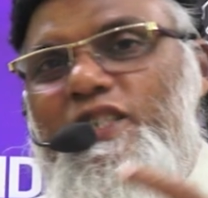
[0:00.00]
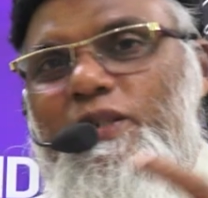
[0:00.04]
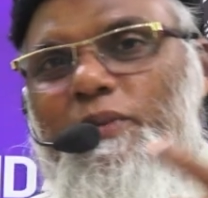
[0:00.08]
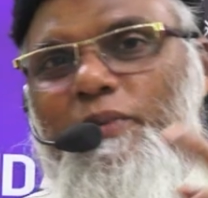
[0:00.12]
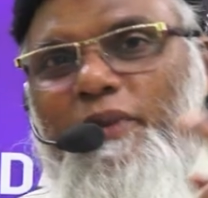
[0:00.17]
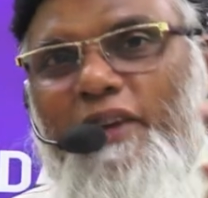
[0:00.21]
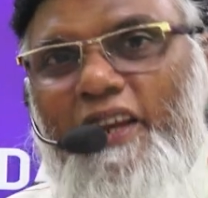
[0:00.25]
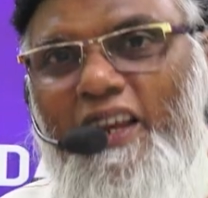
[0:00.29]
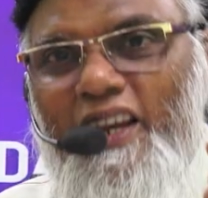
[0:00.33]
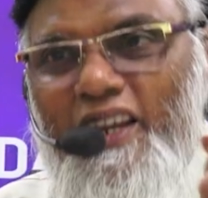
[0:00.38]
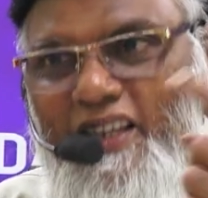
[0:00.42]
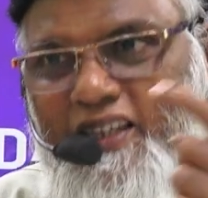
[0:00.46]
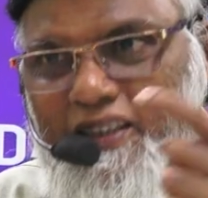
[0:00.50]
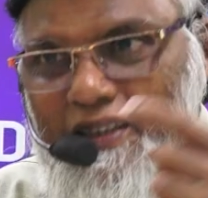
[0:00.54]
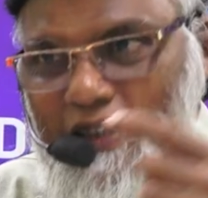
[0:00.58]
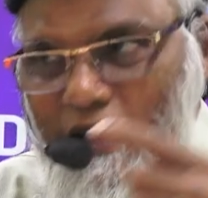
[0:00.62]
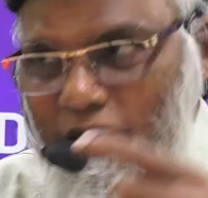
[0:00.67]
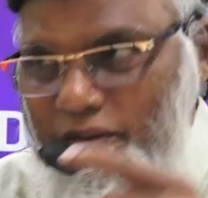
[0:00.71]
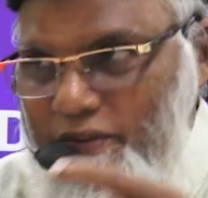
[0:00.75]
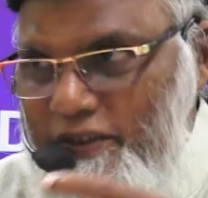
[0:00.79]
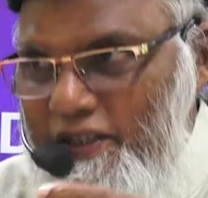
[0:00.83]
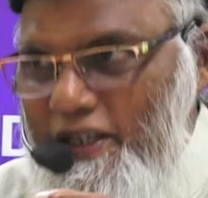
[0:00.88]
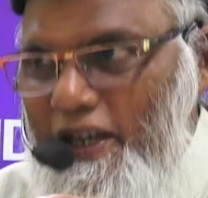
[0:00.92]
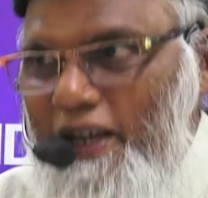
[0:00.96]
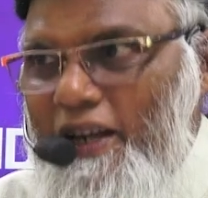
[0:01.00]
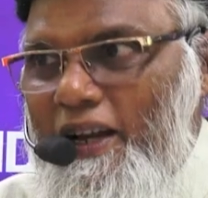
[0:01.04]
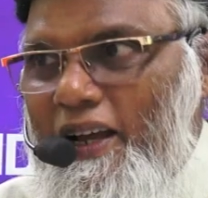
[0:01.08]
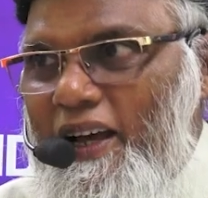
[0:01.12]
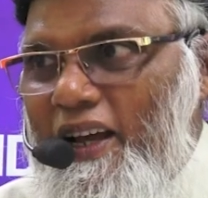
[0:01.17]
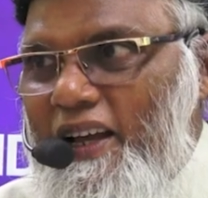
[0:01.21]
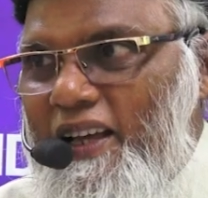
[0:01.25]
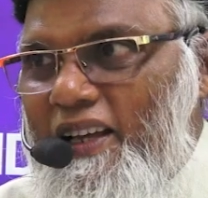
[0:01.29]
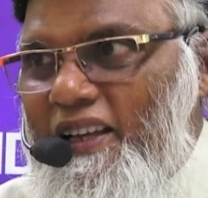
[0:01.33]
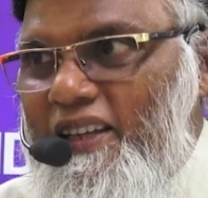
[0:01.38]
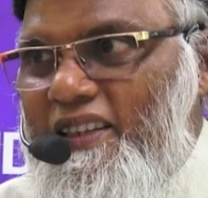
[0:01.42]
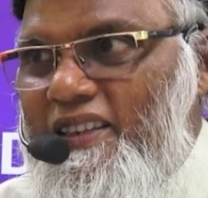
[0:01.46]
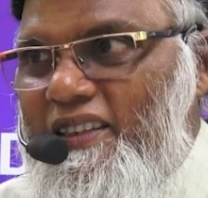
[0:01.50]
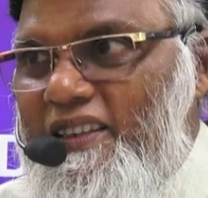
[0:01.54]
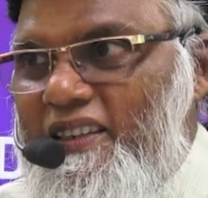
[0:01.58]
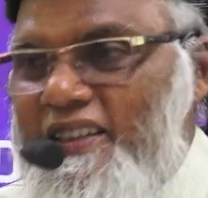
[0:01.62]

जबरील की तरफ जा रहा है